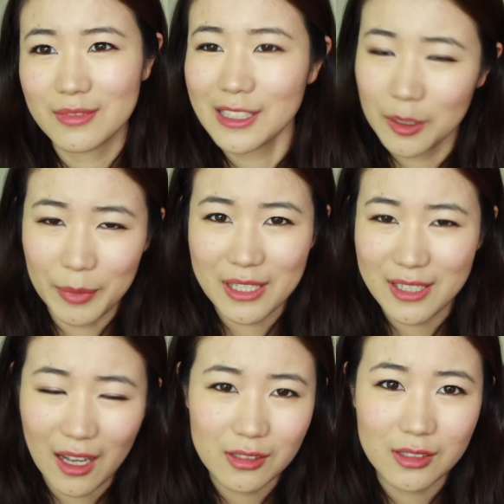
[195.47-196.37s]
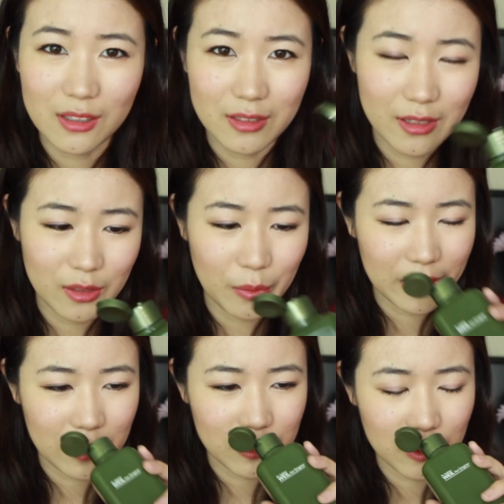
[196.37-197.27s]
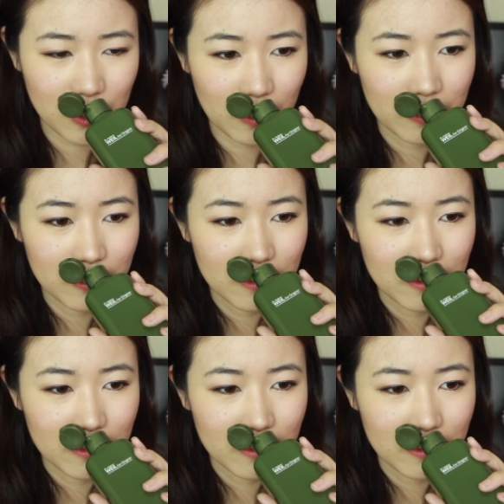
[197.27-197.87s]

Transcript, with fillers: 特别香的气味，它是那种。